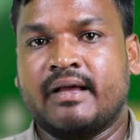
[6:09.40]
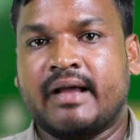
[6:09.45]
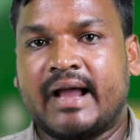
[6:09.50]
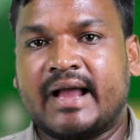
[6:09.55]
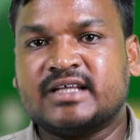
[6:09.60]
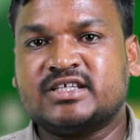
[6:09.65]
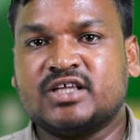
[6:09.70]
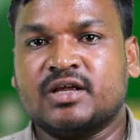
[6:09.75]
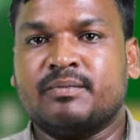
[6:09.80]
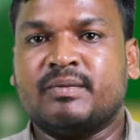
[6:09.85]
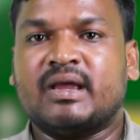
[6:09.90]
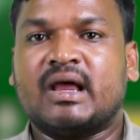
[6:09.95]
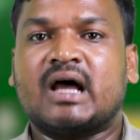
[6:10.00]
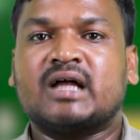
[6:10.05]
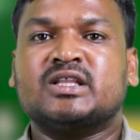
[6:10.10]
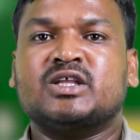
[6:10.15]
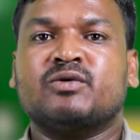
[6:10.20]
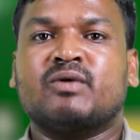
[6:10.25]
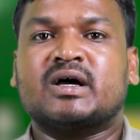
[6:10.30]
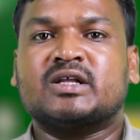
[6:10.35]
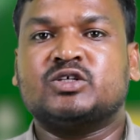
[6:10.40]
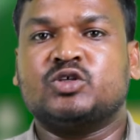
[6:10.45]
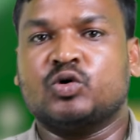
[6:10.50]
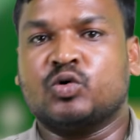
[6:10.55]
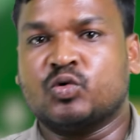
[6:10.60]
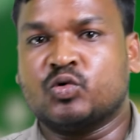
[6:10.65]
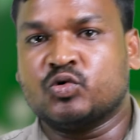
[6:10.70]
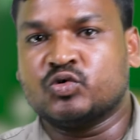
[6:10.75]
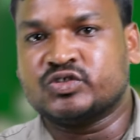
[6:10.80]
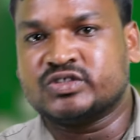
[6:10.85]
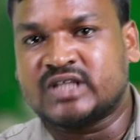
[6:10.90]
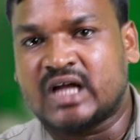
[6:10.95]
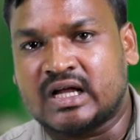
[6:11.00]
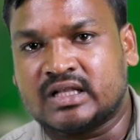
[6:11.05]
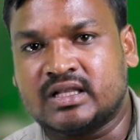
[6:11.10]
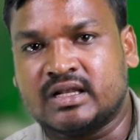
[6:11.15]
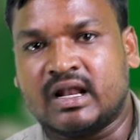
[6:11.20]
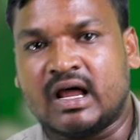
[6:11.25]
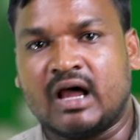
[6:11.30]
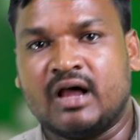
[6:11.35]
ऐसे में आदिवासियों को
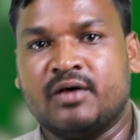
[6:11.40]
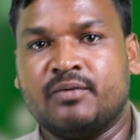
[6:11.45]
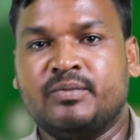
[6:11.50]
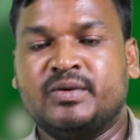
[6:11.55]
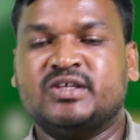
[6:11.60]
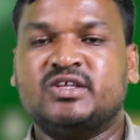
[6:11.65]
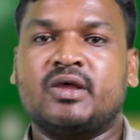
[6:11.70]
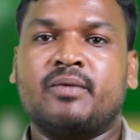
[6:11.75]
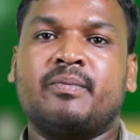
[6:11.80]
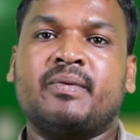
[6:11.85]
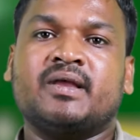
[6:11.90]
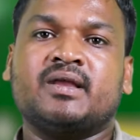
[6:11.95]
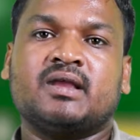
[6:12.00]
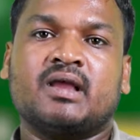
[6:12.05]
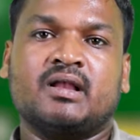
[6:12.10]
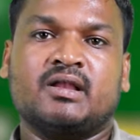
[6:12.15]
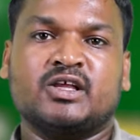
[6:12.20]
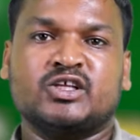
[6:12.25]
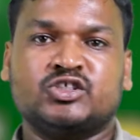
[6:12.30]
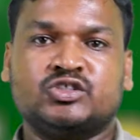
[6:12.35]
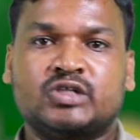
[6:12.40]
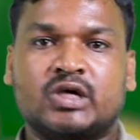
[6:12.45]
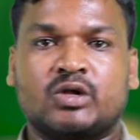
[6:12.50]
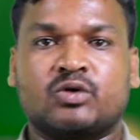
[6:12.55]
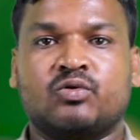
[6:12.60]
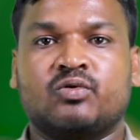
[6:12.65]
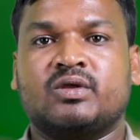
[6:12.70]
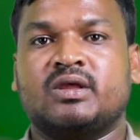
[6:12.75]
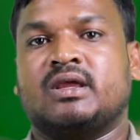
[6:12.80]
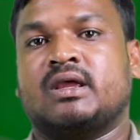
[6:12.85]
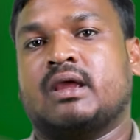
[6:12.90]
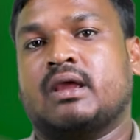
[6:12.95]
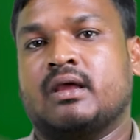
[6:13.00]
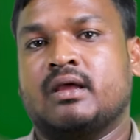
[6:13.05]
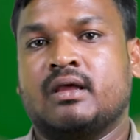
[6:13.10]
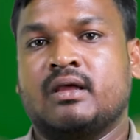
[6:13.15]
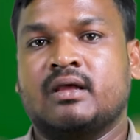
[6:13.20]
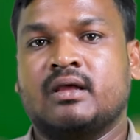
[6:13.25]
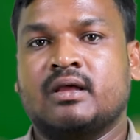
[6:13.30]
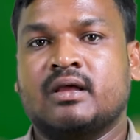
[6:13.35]
साधना बीजेपी के लिए जरूरी है
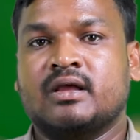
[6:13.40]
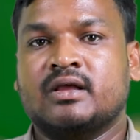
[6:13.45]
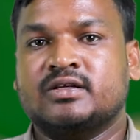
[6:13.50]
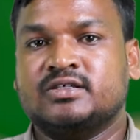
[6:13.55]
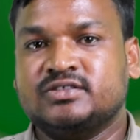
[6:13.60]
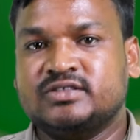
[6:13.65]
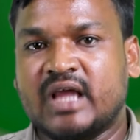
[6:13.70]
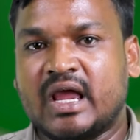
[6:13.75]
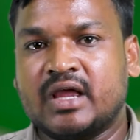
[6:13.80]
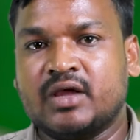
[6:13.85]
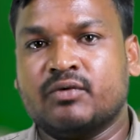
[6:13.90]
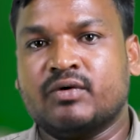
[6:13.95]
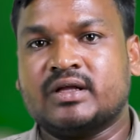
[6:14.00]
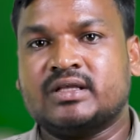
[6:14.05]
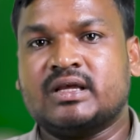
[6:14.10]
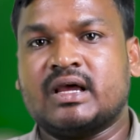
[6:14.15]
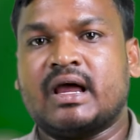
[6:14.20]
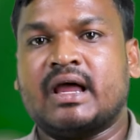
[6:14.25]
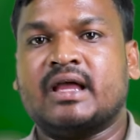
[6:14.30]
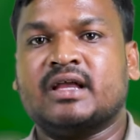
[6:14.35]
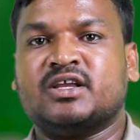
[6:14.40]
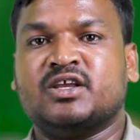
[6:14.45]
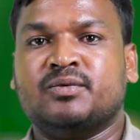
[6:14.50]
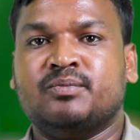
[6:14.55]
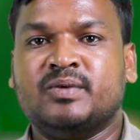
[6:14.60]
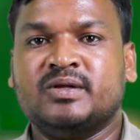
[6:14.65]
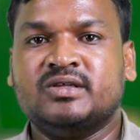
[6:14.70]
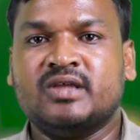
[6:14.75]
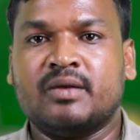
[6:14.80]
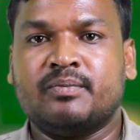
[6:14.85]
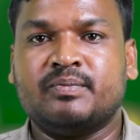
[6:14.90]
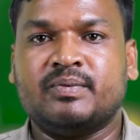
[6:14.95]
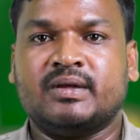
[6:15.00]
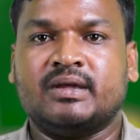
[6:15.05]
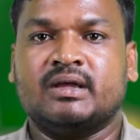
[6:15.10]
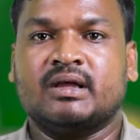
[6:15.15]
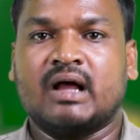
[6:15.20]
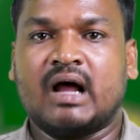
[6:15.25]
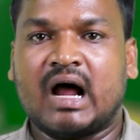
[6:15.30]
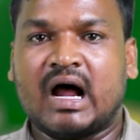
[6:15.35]
यही वजह है कि
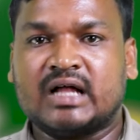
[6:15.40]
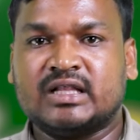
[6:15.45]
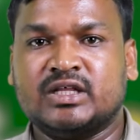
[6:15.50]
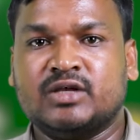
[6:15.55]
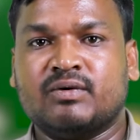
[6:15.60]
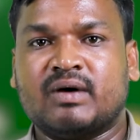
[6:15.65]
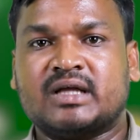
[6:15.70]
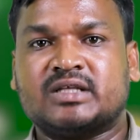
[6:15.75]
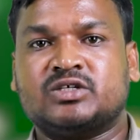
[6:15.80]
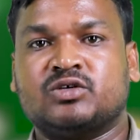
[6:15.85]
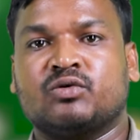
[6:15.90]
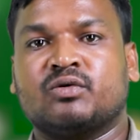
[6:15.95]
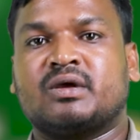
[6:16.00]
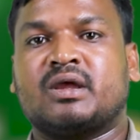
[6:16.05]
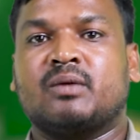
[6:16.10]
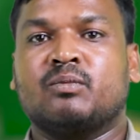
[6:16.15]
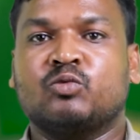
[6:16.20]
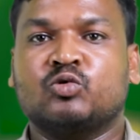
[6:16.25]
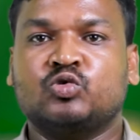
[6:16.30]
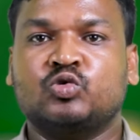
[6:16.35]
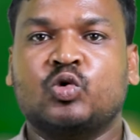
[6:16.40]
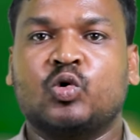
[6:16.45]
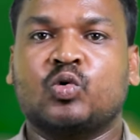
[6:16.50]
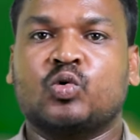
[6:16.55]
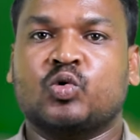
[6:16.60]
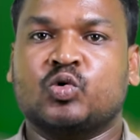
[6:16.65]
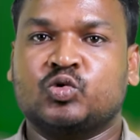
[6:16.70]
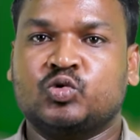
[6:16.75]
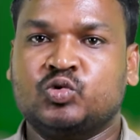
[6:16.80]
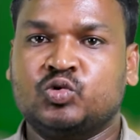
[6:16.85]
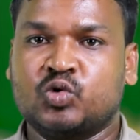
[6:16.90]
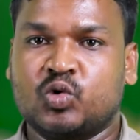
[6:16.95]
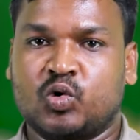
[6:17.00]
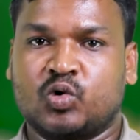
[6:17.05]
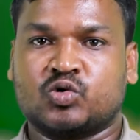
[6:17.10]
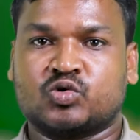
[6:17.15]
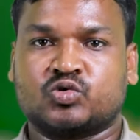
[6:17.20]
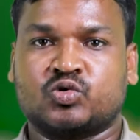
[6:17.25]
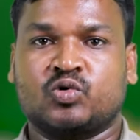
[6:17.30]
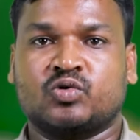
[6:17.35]
बीजेपी आदिवासियों के मुद्दों को
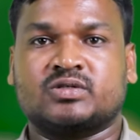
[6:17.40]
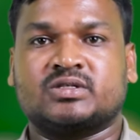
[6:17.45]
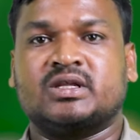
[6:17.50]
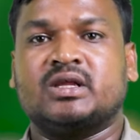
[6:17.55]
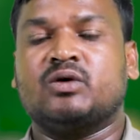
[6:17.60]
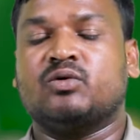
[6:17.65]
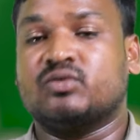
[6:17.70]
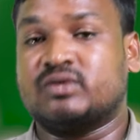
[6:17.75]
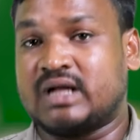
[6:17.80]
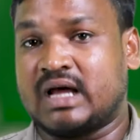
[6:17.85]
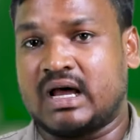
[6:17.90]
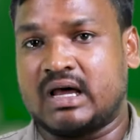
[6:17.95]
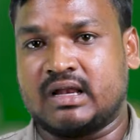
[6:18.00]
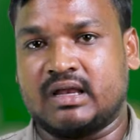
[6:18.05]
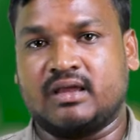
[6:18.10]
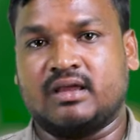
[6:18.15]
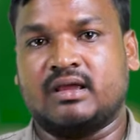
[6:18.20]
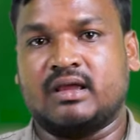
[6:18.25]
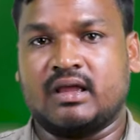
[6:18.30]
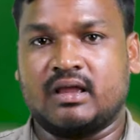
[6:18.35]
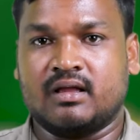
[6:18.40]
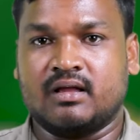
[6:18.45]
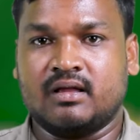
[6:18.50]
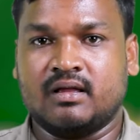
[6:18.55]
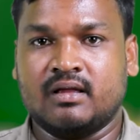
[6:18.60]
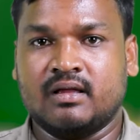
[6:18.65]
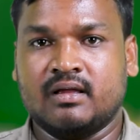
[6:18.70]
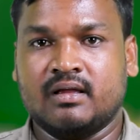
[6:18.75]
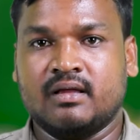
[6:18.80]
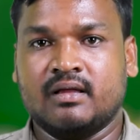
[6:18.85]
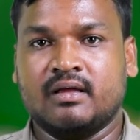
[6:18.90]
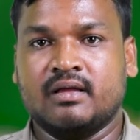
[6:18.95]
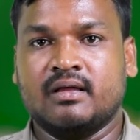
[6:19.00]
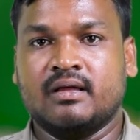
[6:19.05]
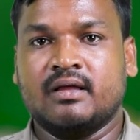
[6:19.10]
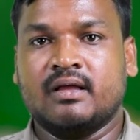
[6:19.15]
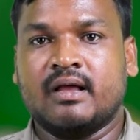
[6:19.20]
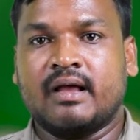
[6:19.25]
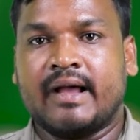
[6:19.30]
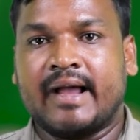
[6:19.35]
जोर शोर से उठा रही है
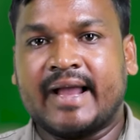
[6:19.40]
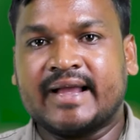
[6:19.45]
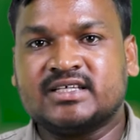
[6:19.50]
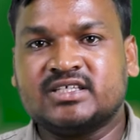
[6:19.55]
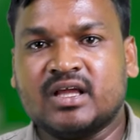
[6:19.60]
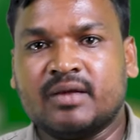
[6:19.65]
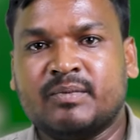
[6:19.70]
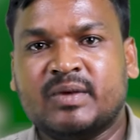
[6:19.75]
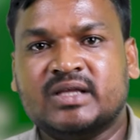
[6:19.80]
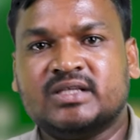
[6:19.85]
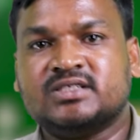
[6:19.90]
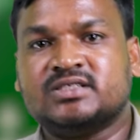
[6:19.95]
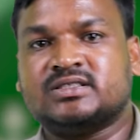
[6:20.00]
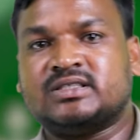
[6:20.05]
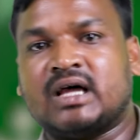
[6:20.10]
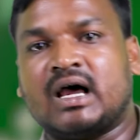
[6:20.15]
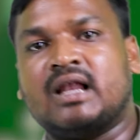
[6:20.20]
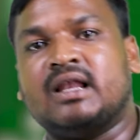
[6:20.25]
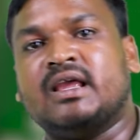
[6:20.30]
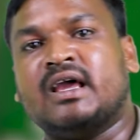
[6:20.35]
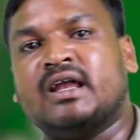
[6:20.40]
ऐसे में इस साल